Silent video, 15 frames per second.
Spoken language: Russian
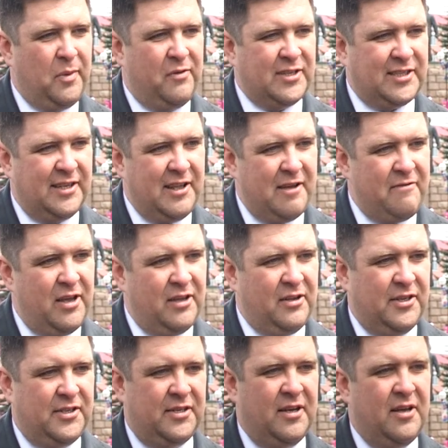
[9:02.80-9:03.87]
бы
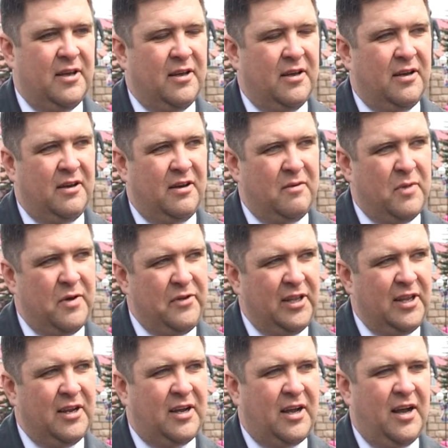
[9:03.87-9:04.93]
восстановилась. Э, мы
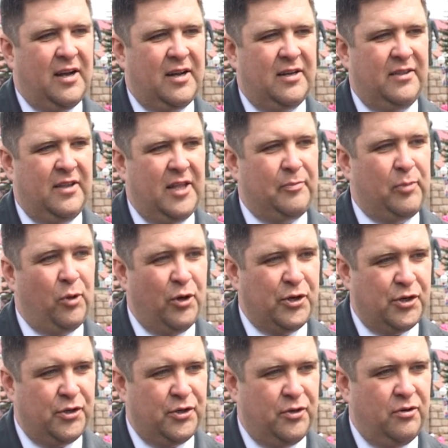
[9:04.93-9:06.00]
видели, как над
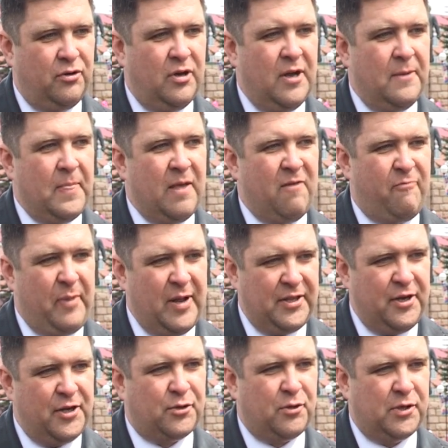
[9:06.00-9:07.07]
площадью в
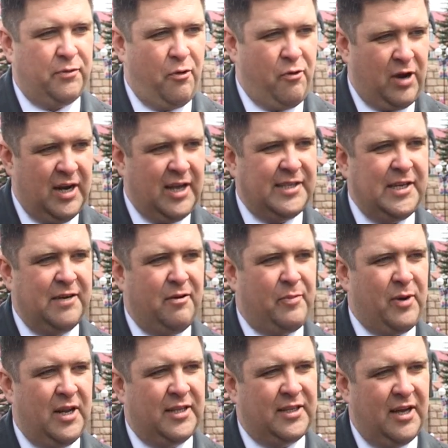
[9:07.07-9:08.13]
поддержку своего коллектива
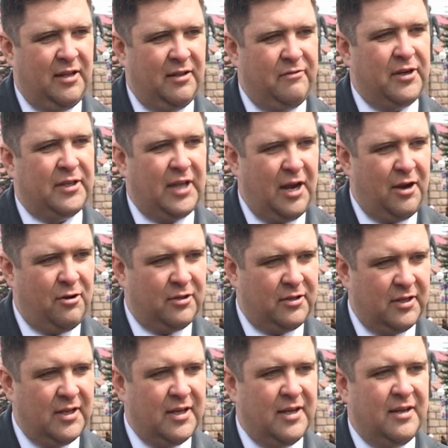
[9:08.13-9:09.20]
прилетал вертолет.
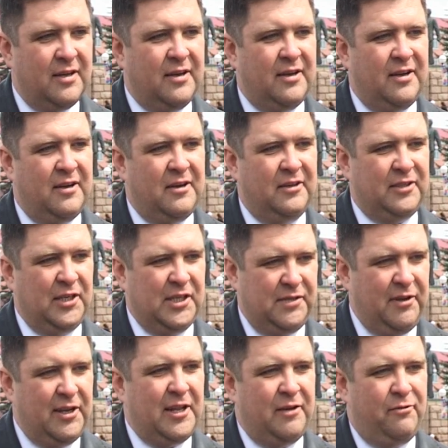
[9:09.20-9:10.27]
Э, это
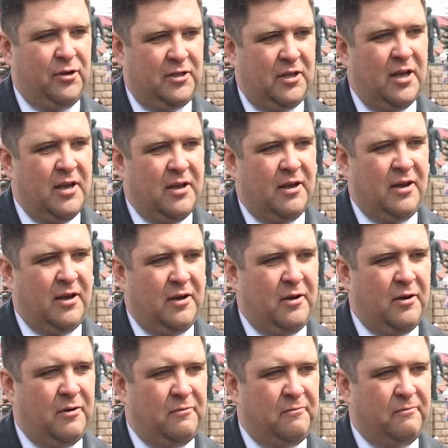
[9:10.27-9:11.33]
действительно вот
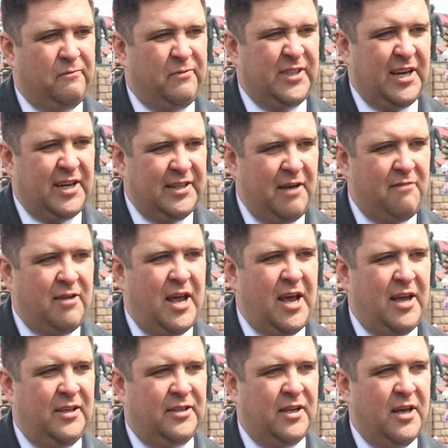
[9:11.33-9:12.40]
э,
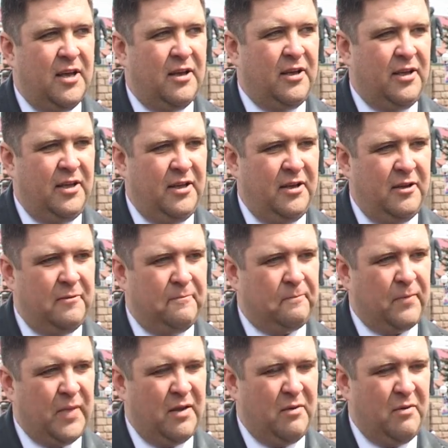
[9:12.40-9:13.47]
вдохновляет и
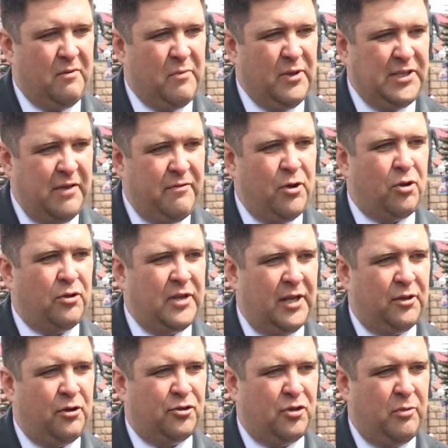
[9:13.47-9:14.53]
э, мотивирует на
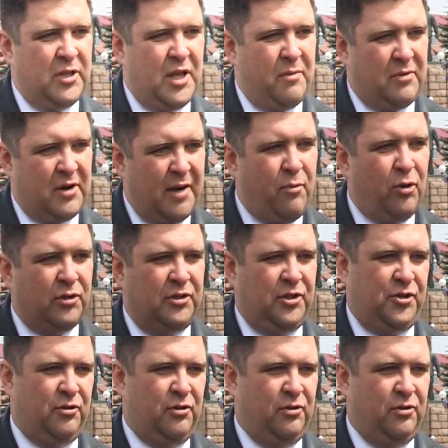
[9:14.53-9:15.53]
то, чтобы нам работать еще